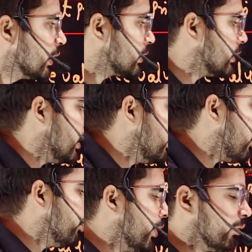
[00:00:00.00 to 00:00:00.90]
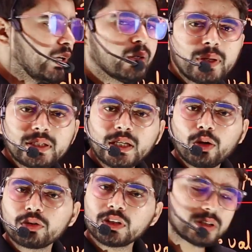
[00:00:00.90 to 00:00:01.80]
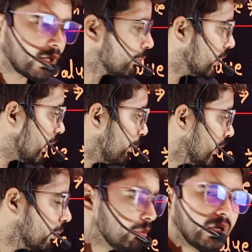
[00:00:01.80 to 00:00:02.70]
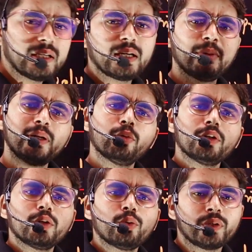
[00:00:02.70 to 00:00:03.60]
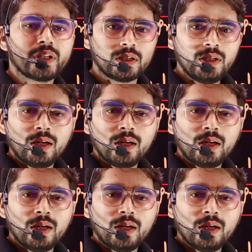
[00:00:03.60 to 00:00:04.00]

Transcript: कि सर अमाउंट डिवाइड बाई क्या होता है सर आपने यहाँ पे नंबर लिखा मैंने बोला देखो इधर